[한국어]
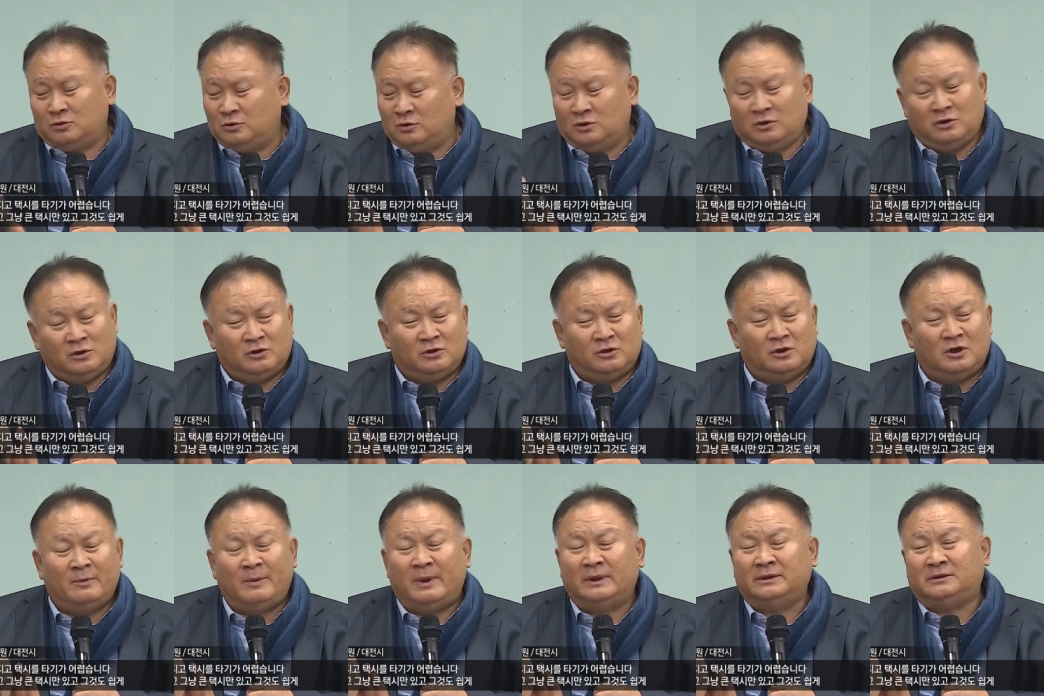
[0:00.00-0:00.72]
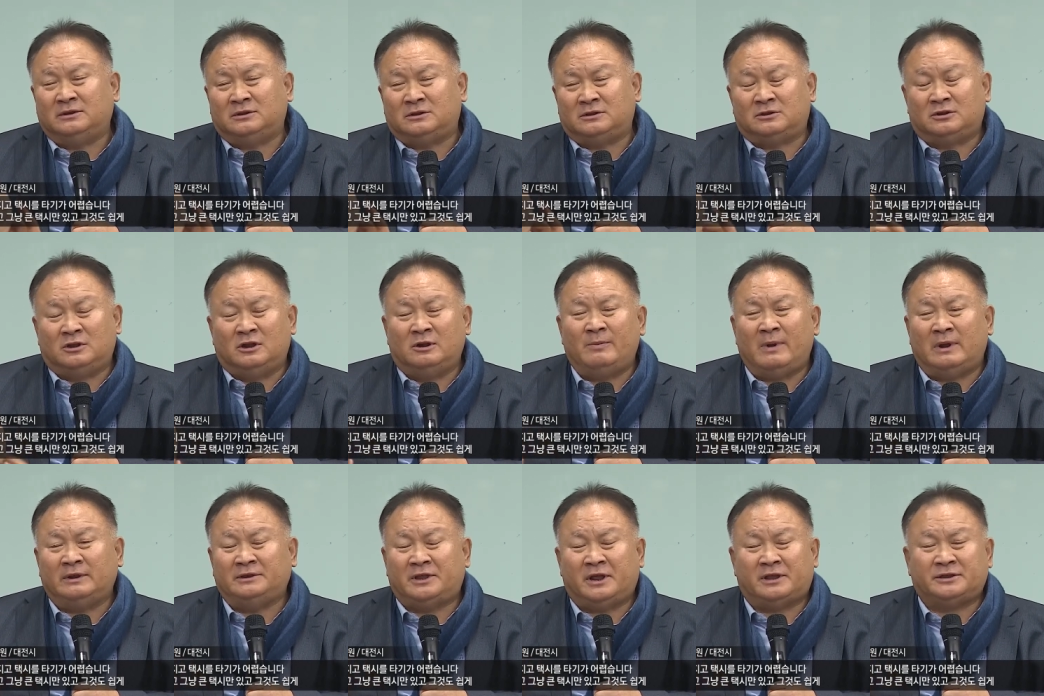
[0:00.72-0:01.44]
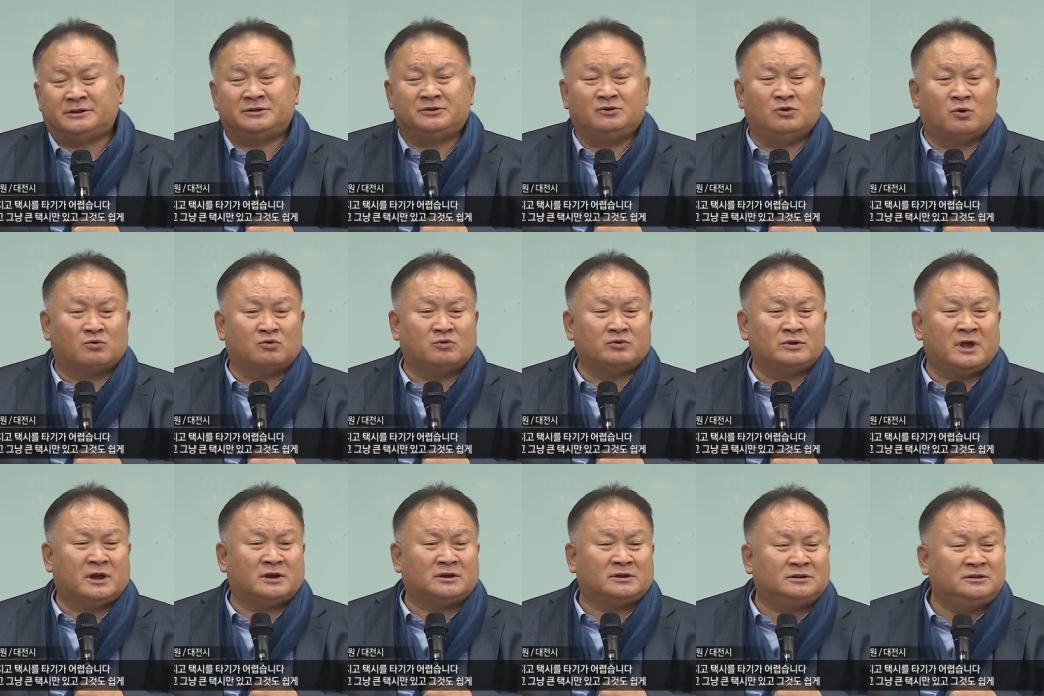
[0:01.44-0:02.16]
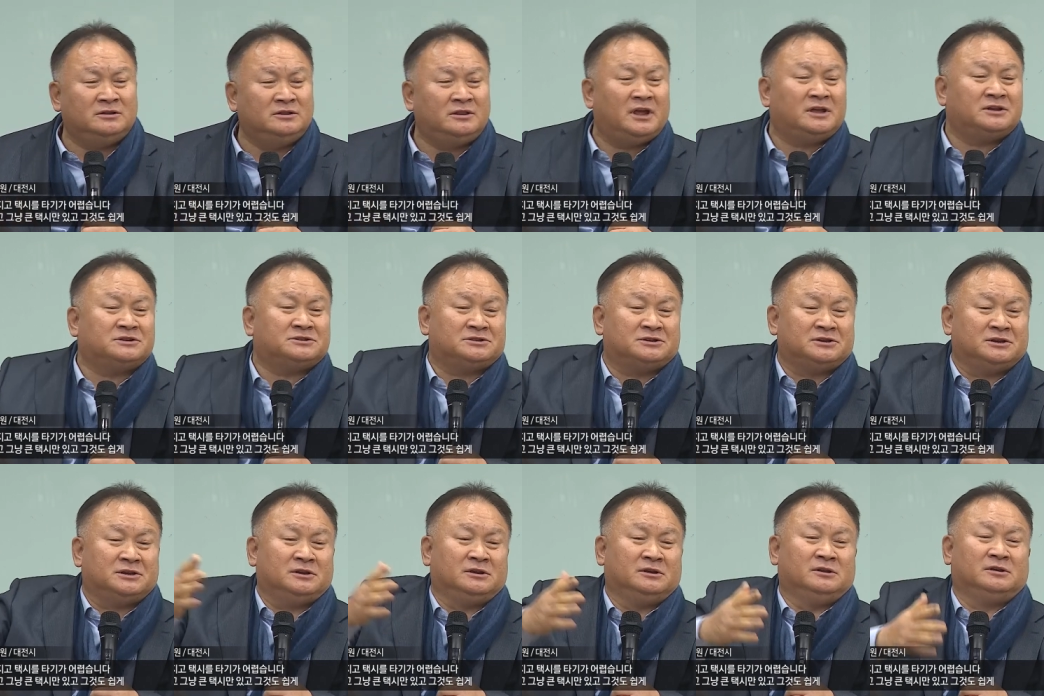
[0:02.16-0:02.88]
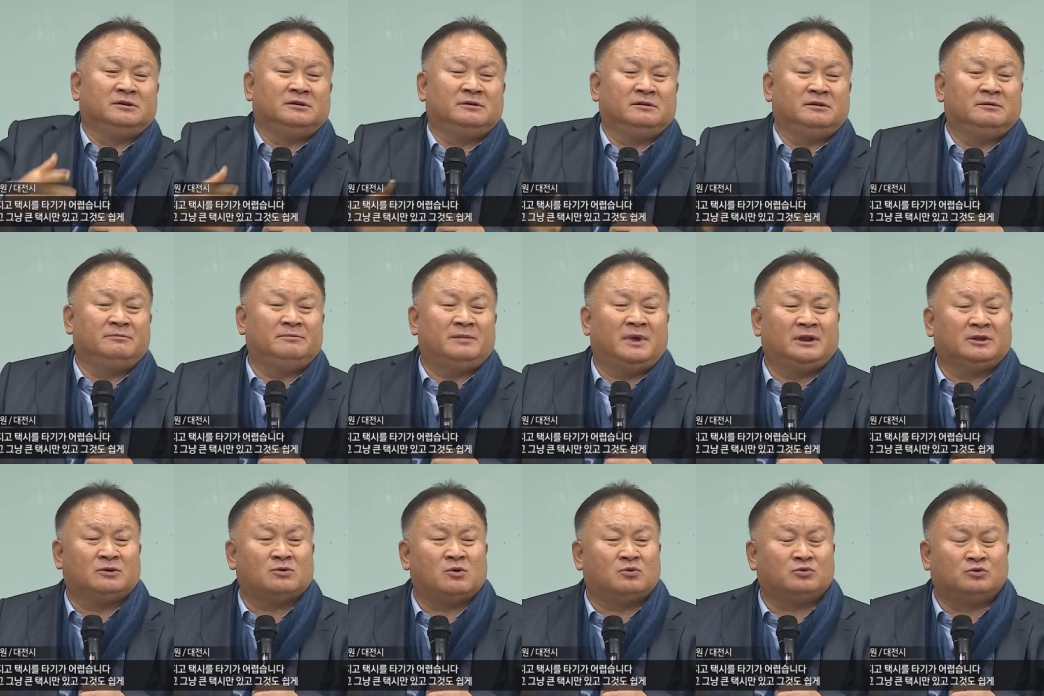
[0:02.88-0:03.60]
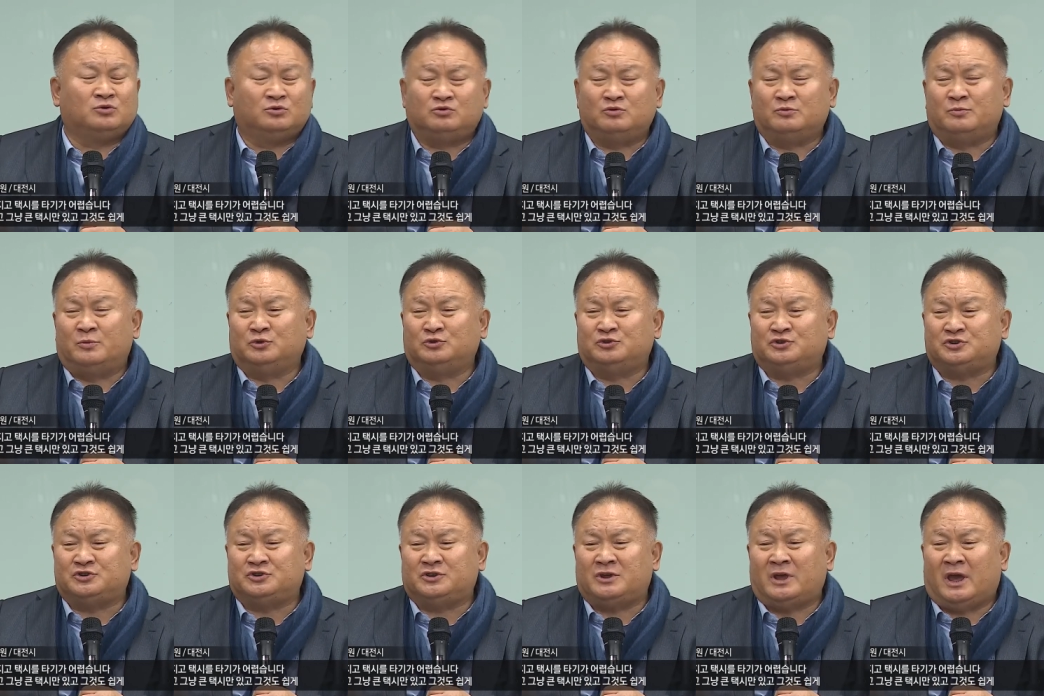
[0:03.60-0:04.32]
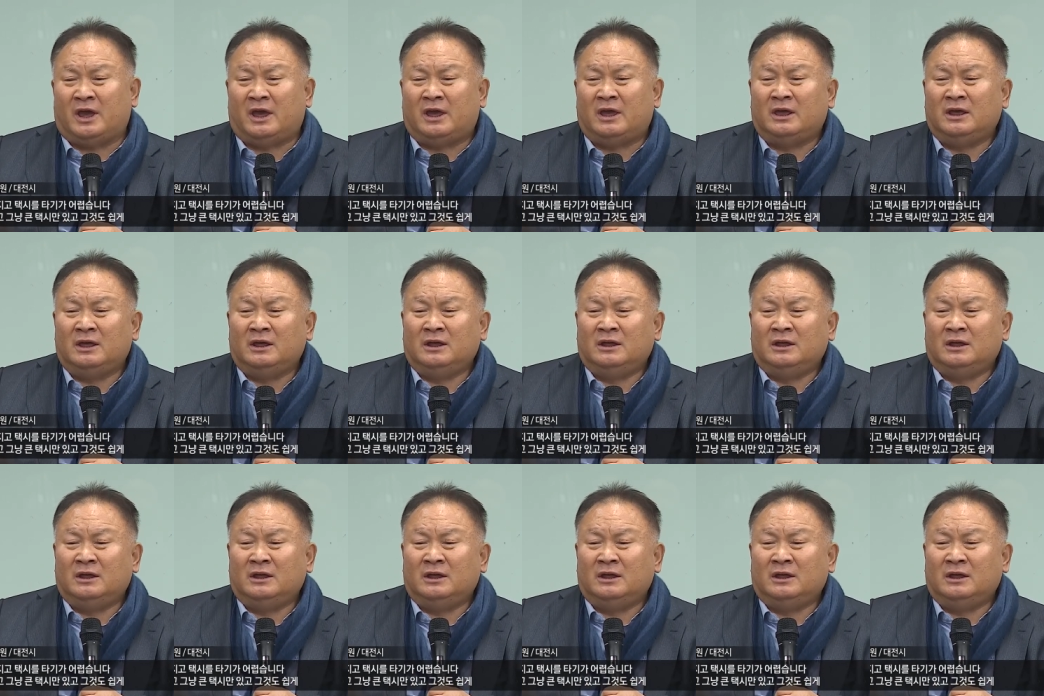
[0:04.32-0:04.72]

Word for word: 이 일반 일반 택시는 없고 그냥 큰 택시만 있고 그것도 뭐 쉽게